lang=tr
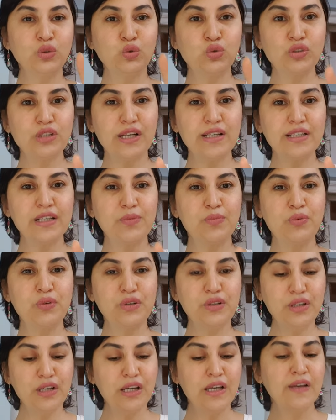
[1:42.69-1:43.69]
Güzel
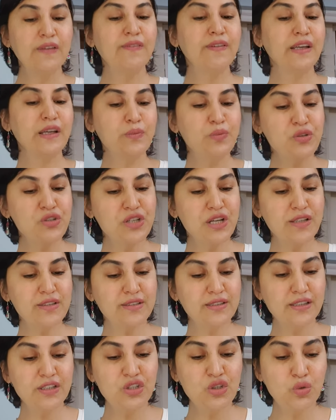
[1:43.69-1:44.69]
kapı ve
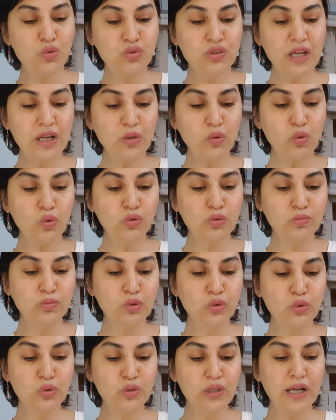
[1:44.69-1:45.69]
yapacağınız iş güzel
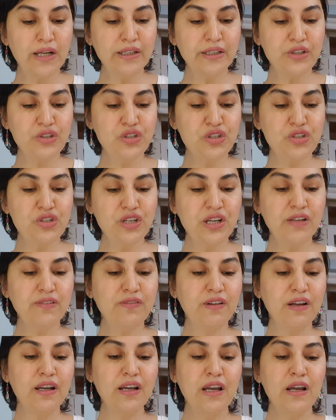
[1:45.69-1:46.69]
olumluluklar yaşayacak
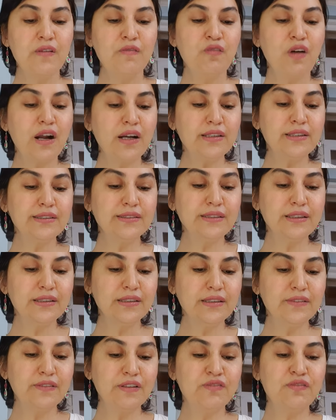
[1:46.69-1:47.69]
ve
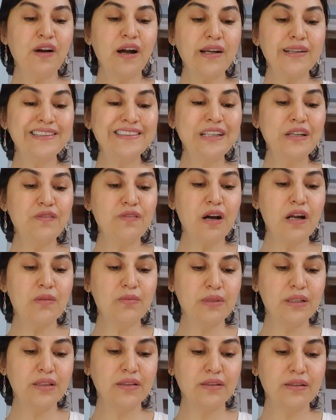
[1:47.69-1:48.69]
farkındalık ve farkına
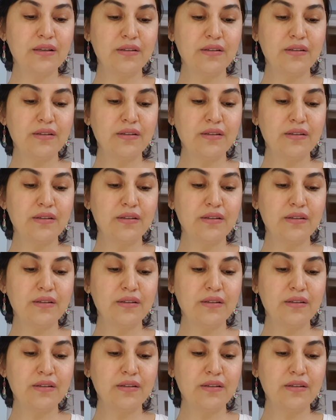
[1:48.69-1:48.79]
varma